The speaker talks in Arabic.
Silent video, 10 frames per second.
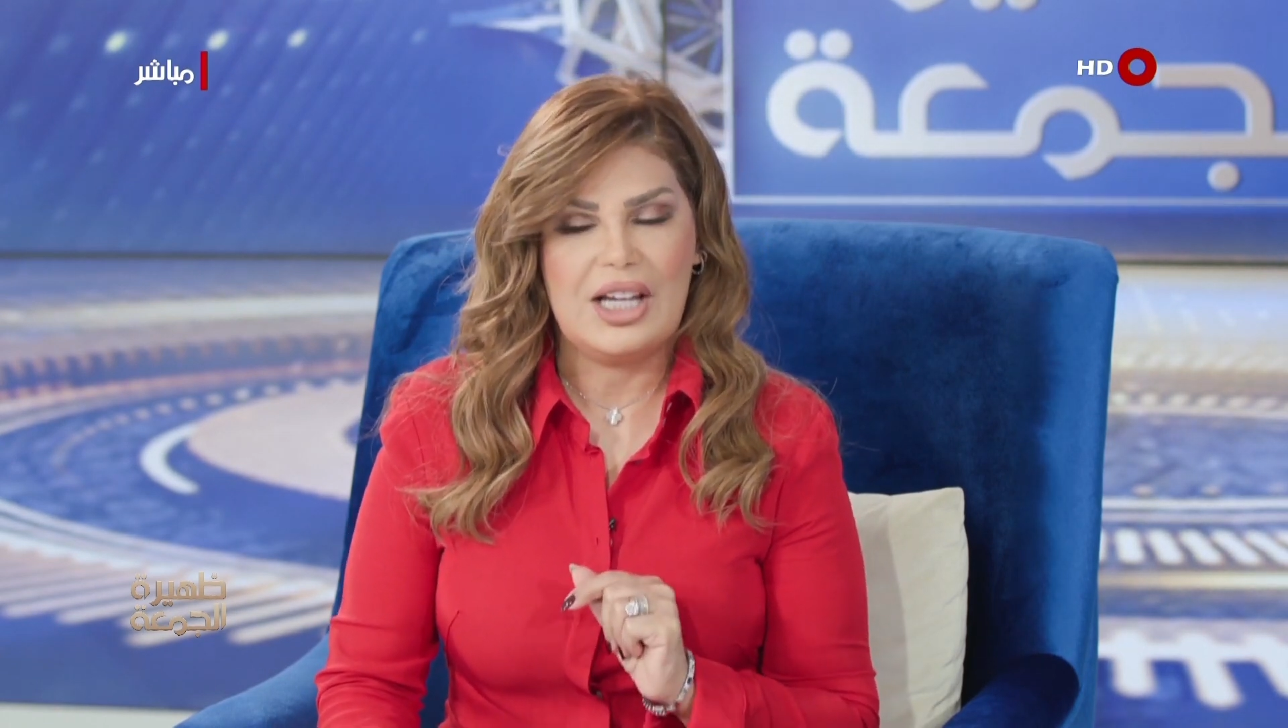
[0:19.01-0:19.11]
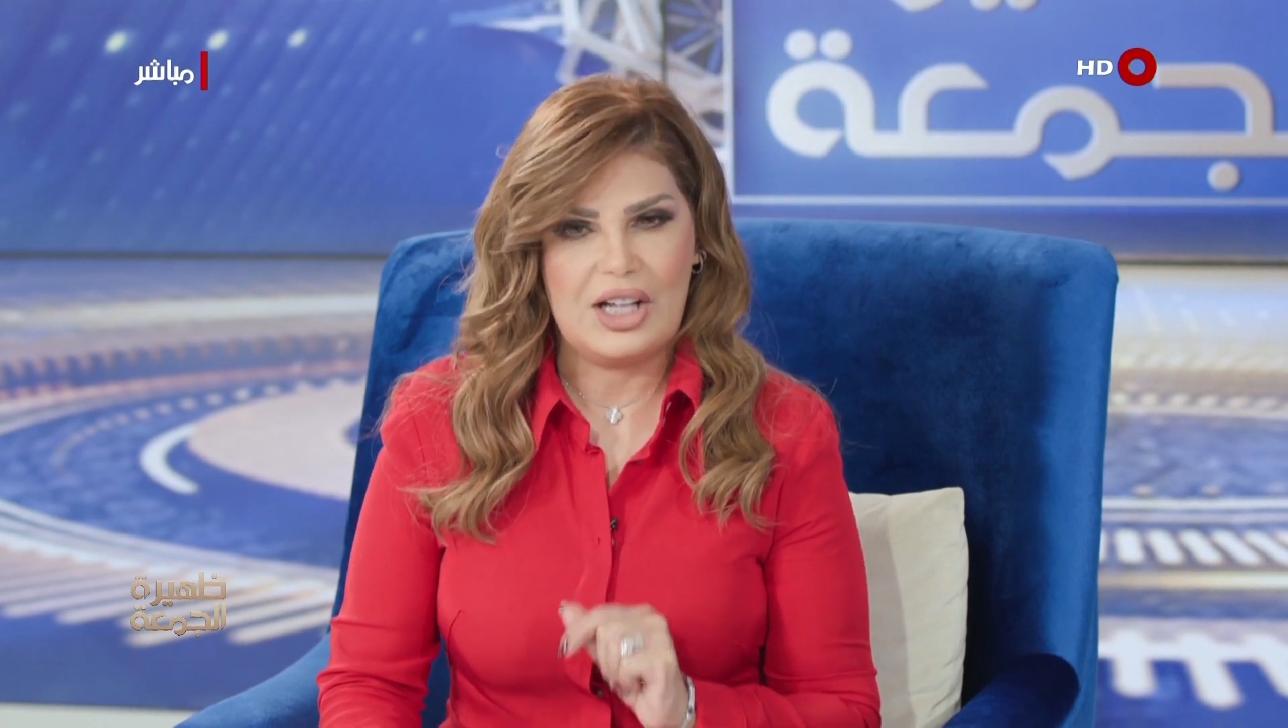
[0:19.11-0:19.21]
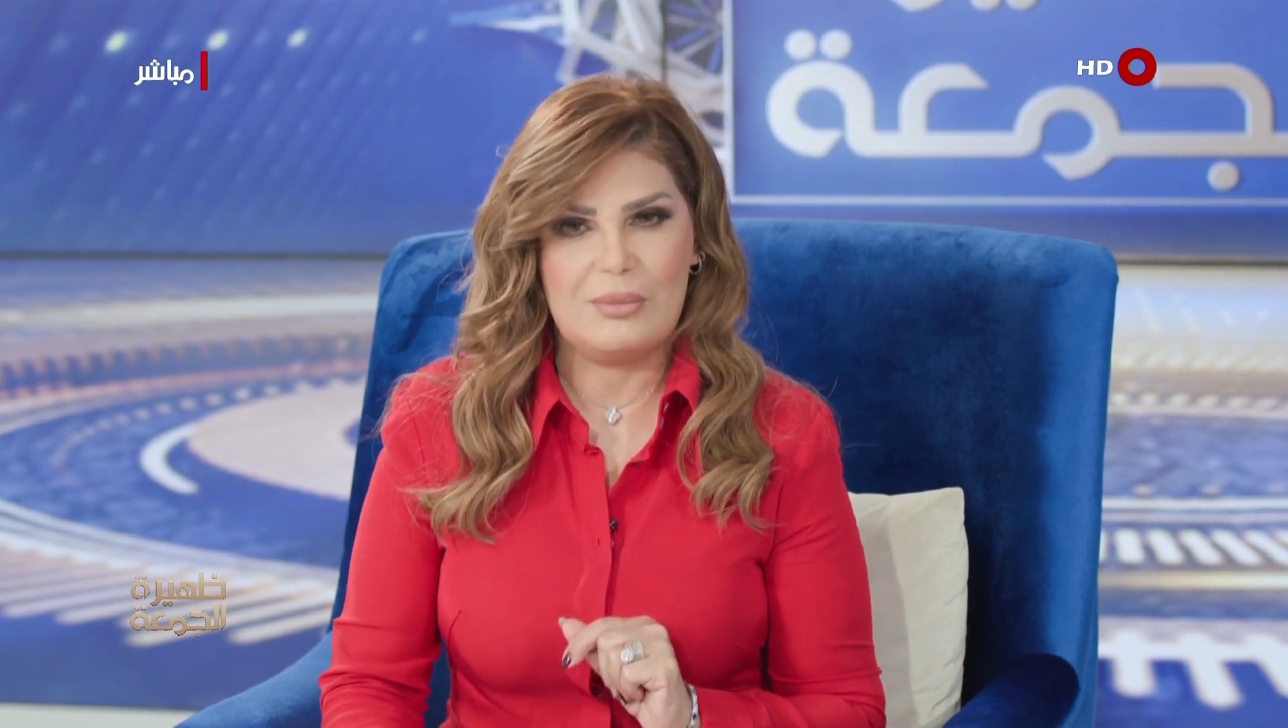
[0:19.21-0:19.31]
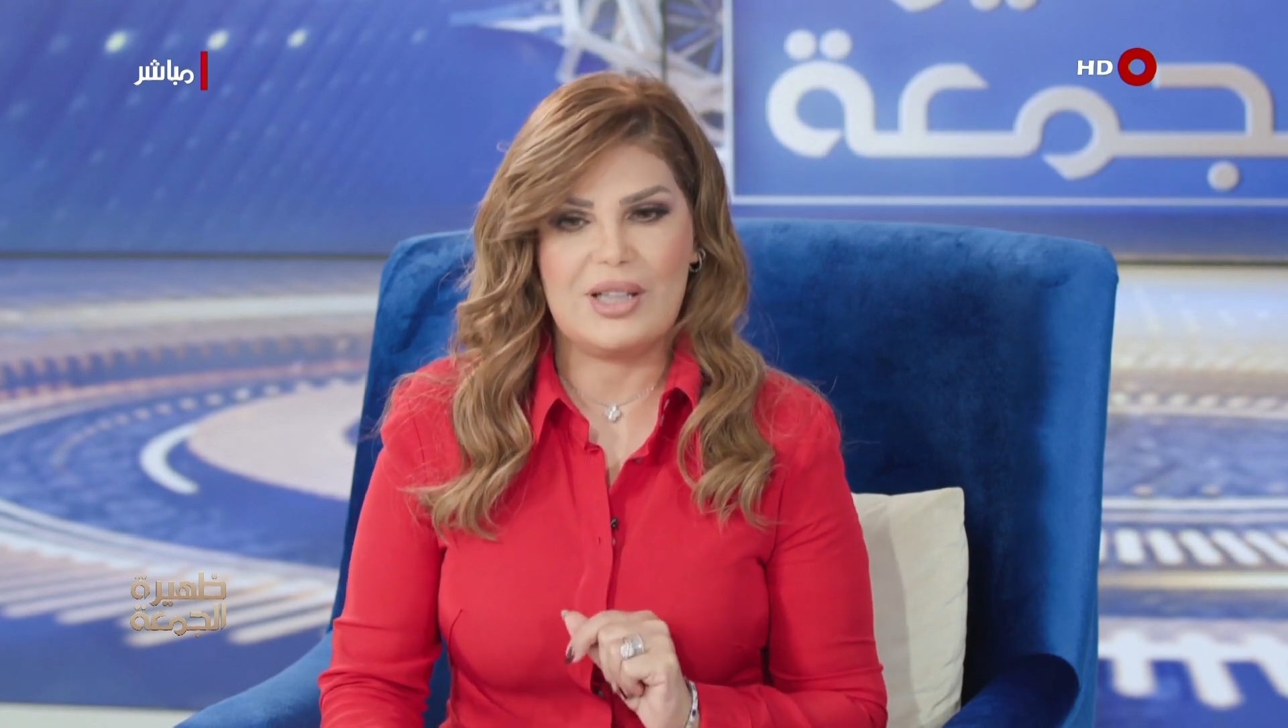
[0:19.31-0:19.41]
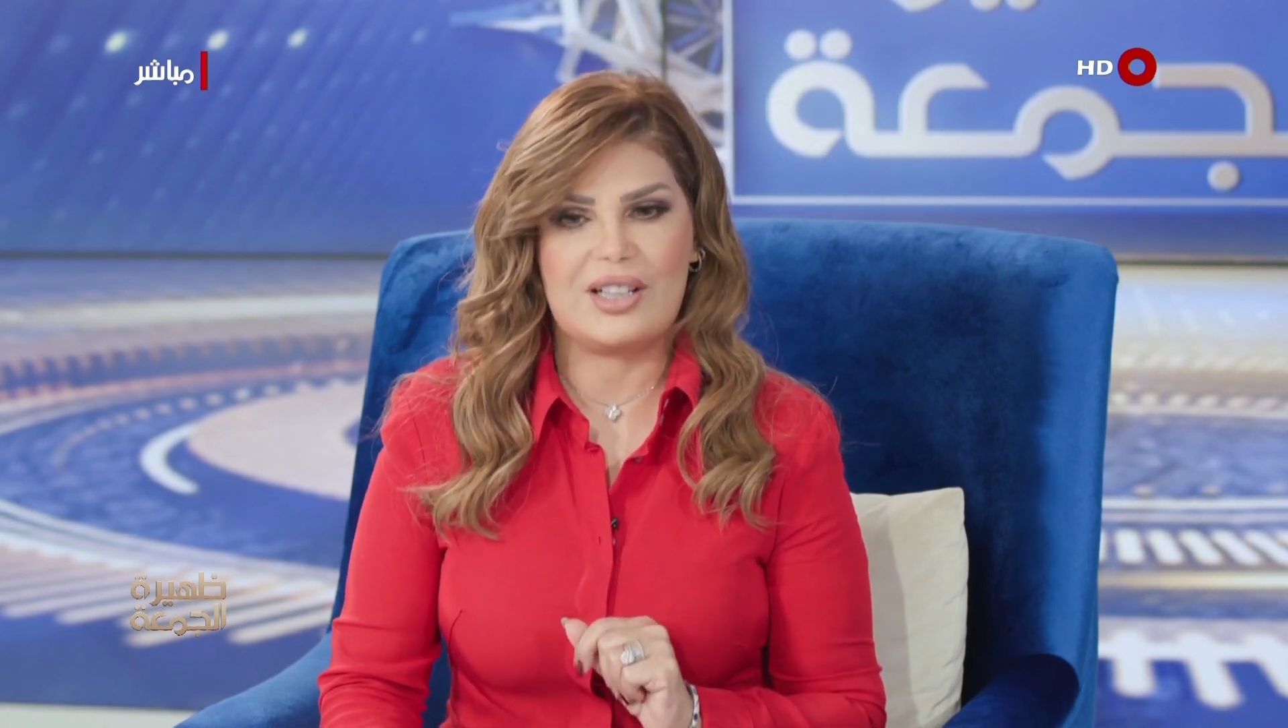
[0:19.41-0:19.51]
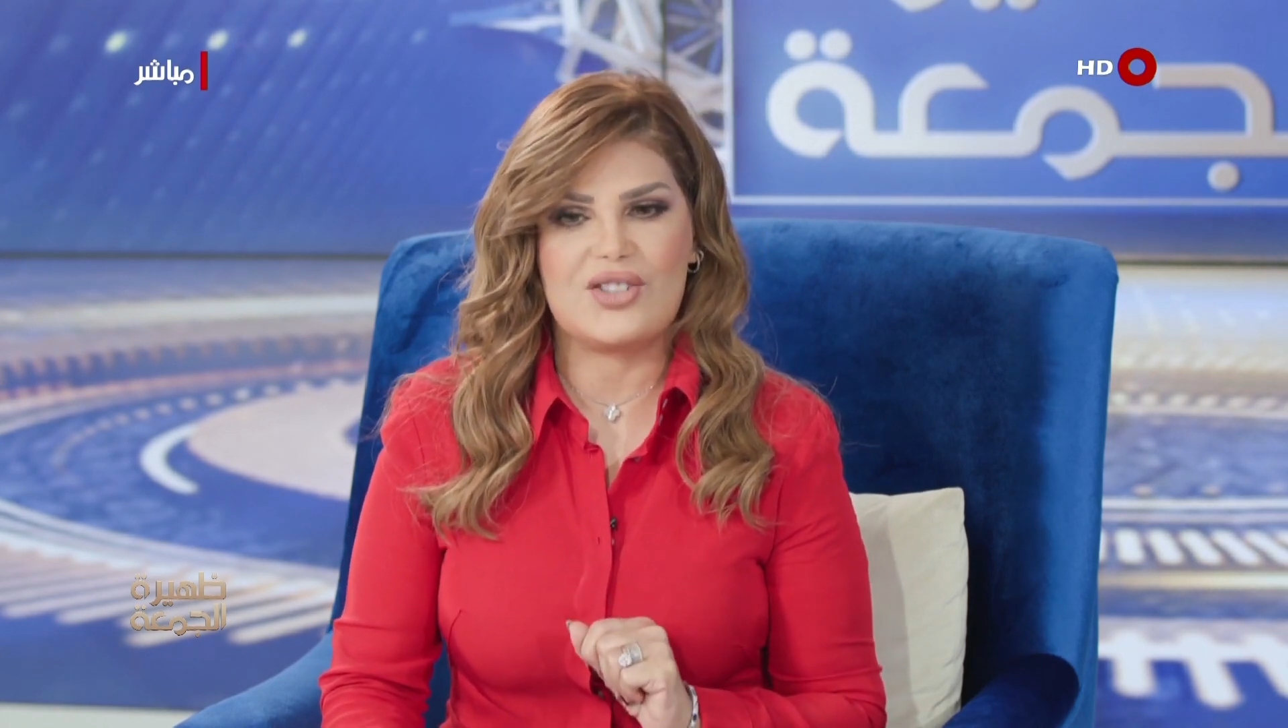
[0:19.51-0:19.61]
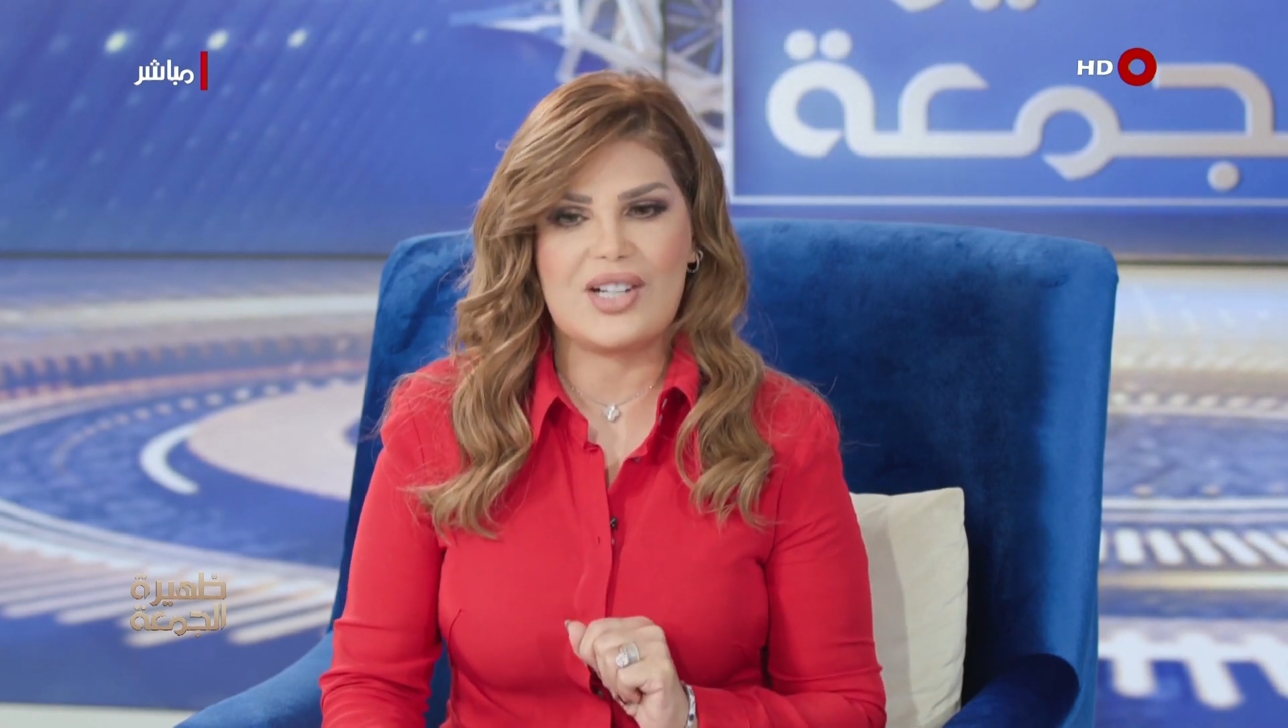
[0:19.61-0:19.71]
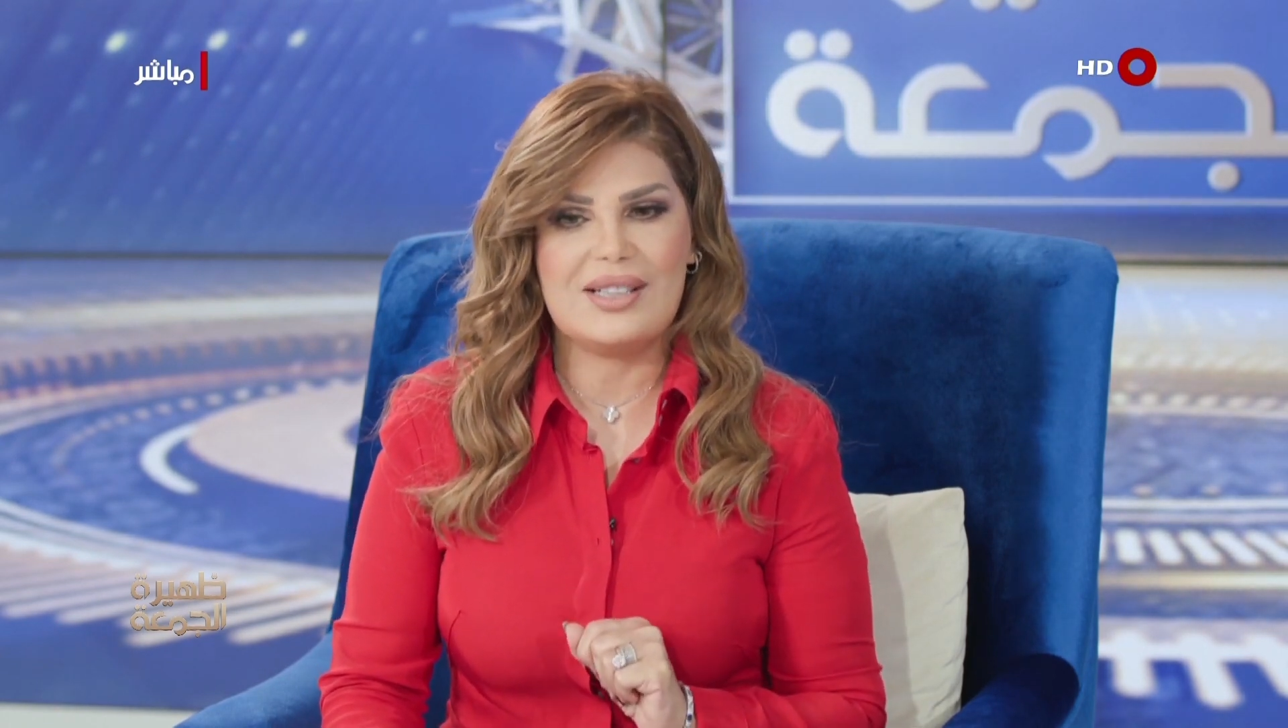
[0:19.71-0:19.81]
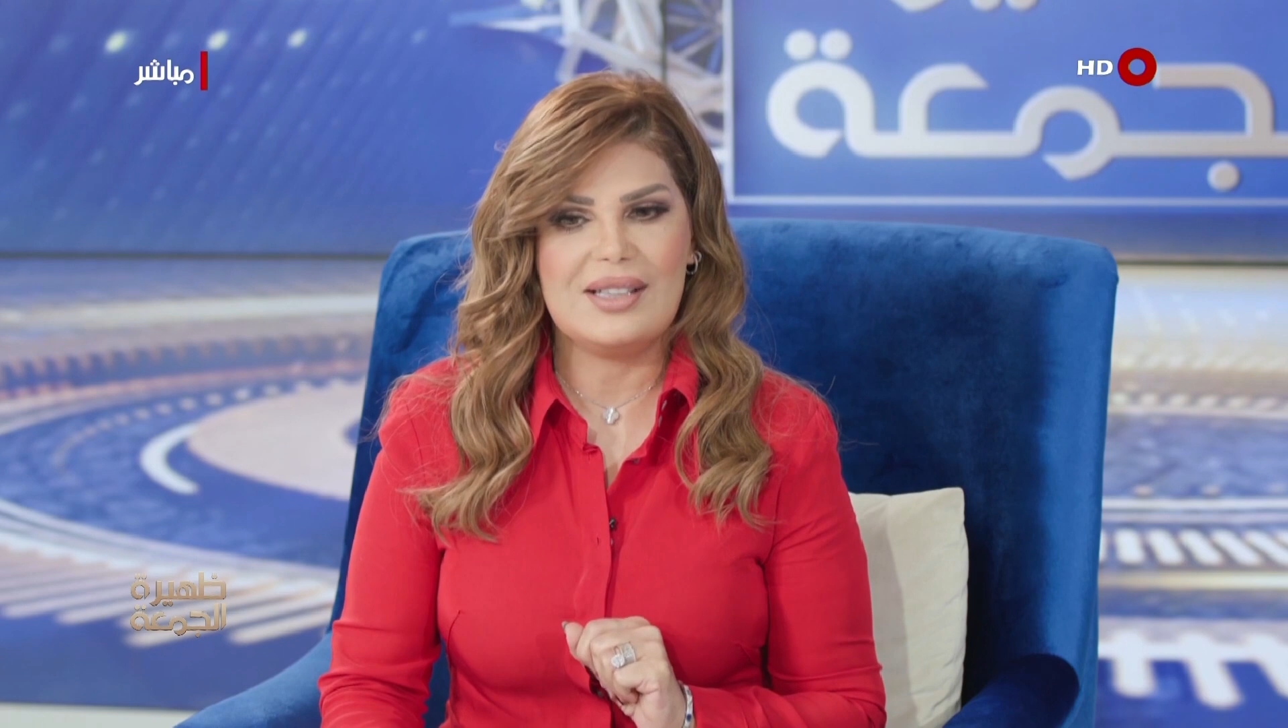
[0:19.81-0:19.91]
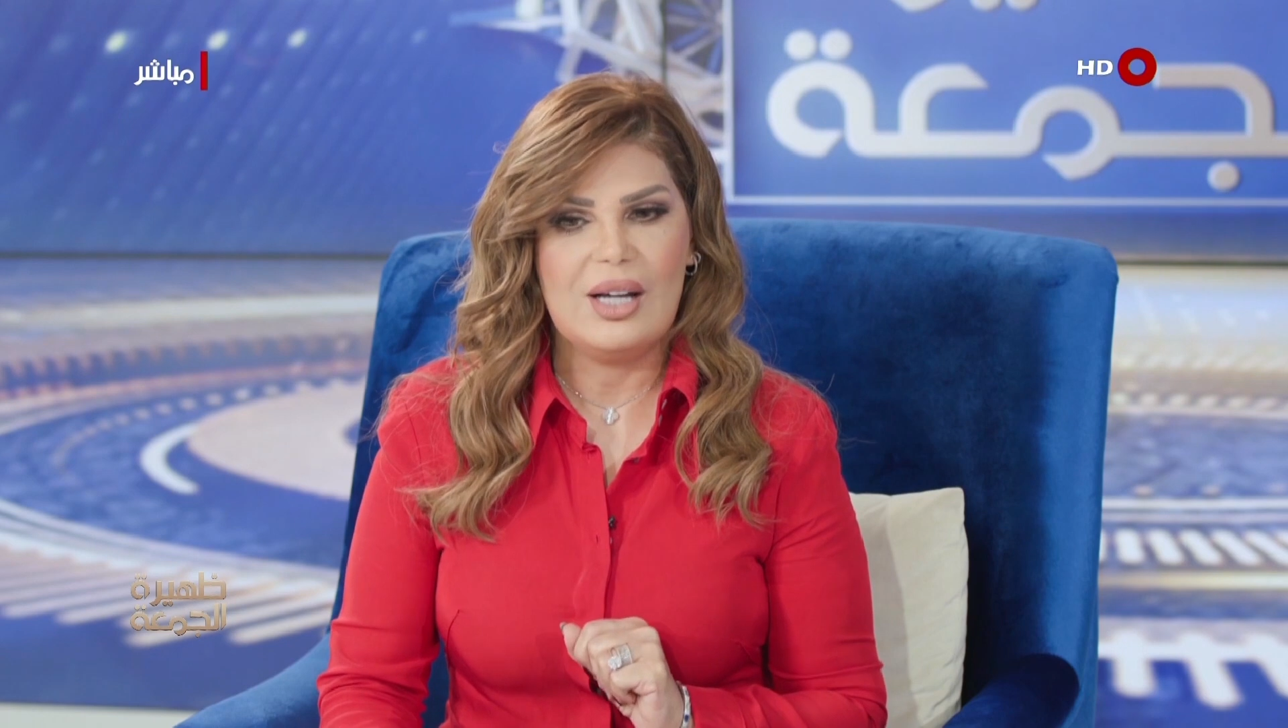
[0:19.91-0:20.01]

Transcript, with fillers: المهرجان